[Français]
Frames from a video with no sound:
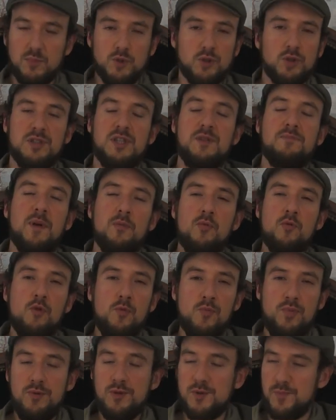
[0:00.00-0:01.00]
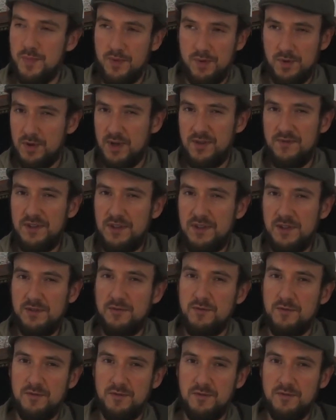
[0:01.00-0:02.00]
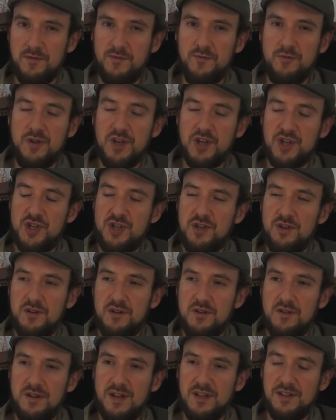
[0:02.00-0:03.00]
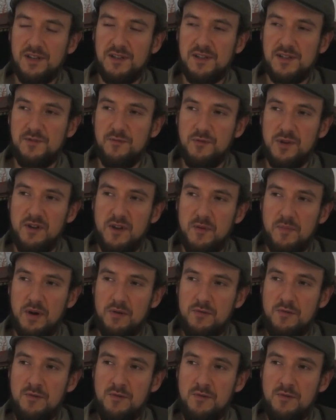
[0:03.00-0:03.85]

J'en dis pas beaucoup plus pour éviter de vous gâcher euh, l'intrigue si vous n'avez pas